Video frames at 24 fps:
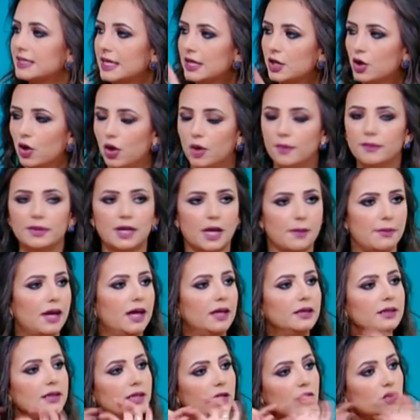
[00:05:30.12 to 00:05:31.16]
زيهم
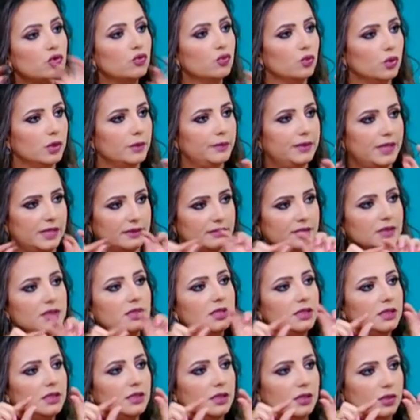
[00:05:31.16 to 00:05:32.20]
كمان للطول
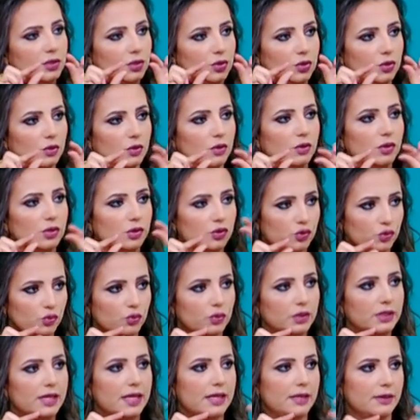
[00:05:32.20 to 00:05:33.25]
بيعطيكي انه
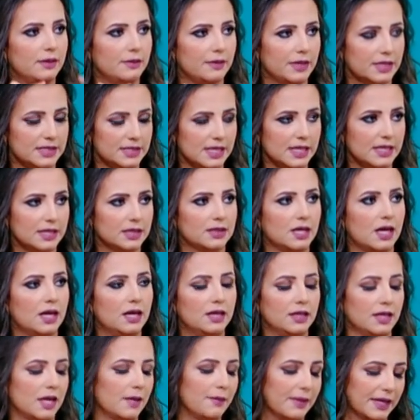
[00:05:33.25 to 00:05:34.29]
الطول
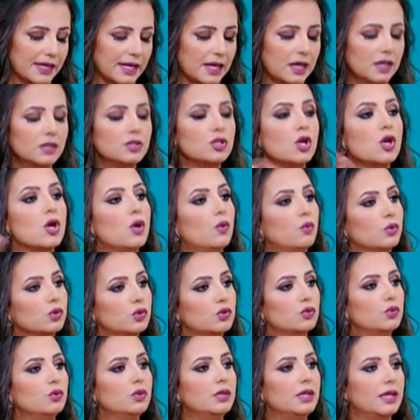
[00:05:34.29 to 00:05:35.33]
للسيده للبنات
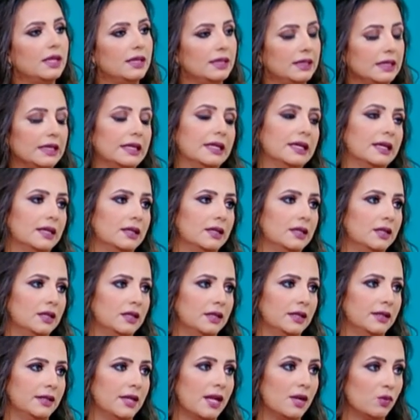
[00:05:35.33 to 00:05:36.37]
والطول
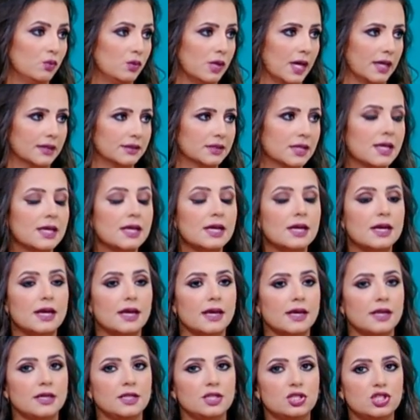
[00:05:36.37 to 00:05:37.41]
آه، للاولاد للاولاد
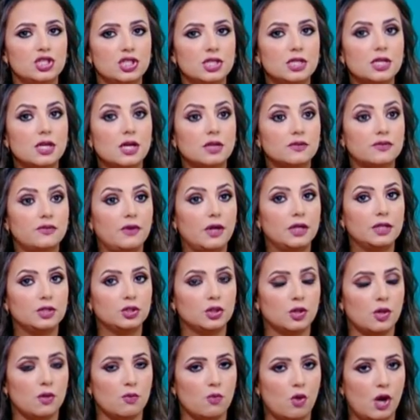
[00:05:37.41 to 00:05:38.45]
آه يجيني اطفال
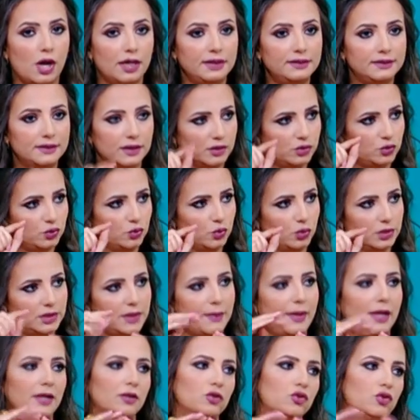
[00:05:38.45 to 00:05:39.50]
انه المعدل الطول
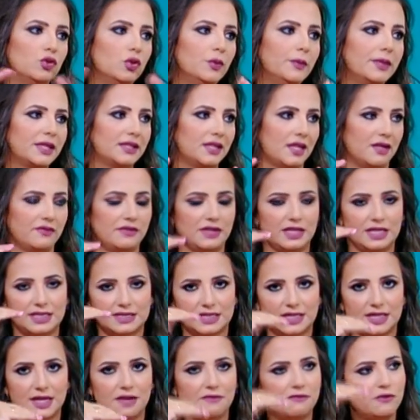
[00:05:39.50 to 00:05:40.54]
طبعا الطول بيختلف هلا
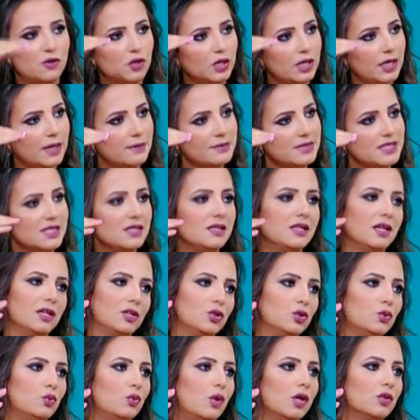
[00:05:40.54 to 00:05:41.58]
اذا كان فوق ال 50
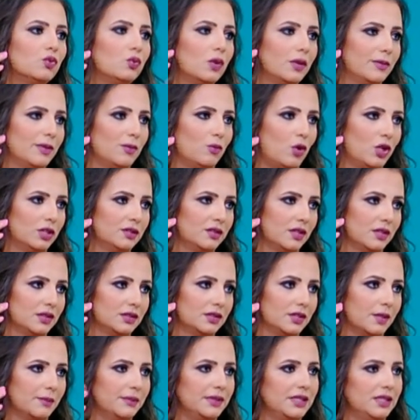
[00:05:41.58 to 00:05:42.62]
يعني هو اطول من المعدل آه.
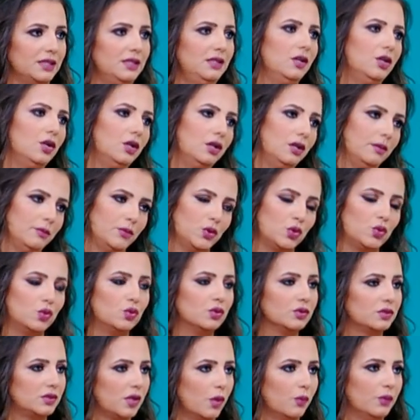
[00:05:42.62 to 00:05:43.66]
الطبيعي فعادي.
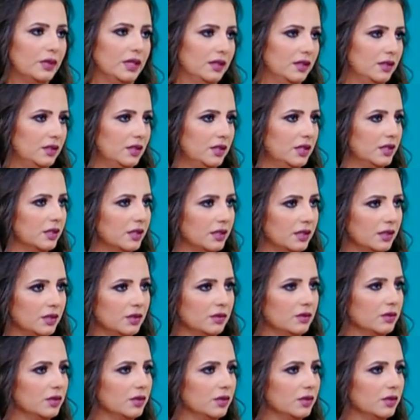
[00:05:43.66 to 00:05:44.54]
بكون طويل آه.